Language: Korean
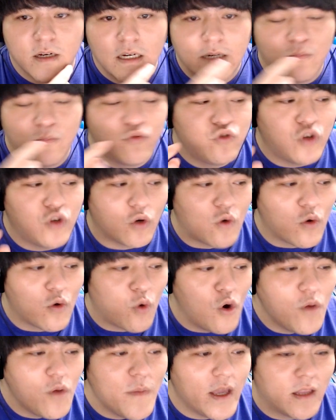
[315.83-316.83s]
무조건
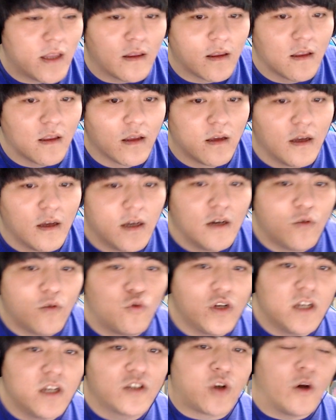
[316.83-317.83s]
골밑.
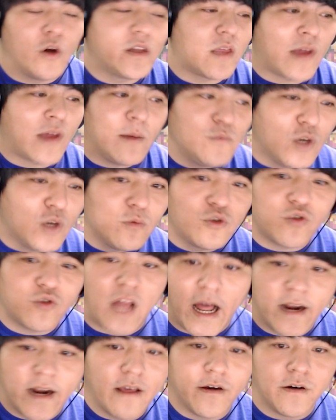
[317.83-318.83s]
우리는 절대 3점슛
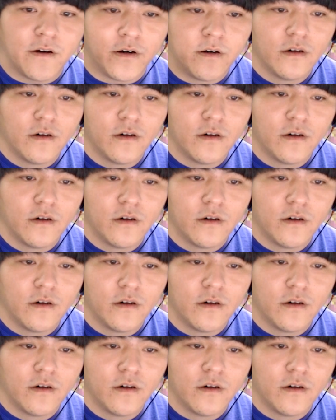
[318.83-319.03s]
안 해요.